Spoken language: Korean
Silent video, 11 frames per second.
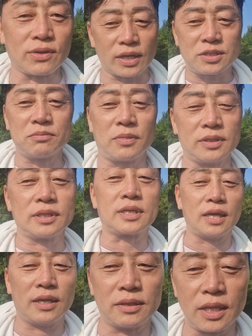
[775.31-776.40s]
같이 뭐
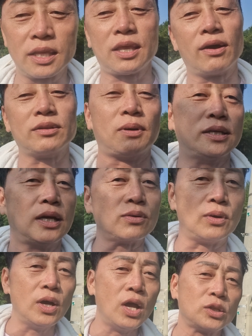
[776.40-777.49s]
이렇게 대, 대화도 많이
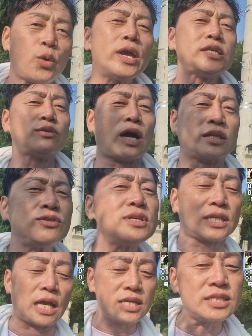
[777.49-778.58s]
하고. 또 회사도 같은 회사
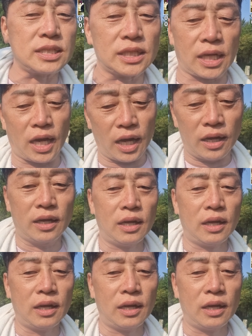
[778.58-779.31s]
다녔으니까.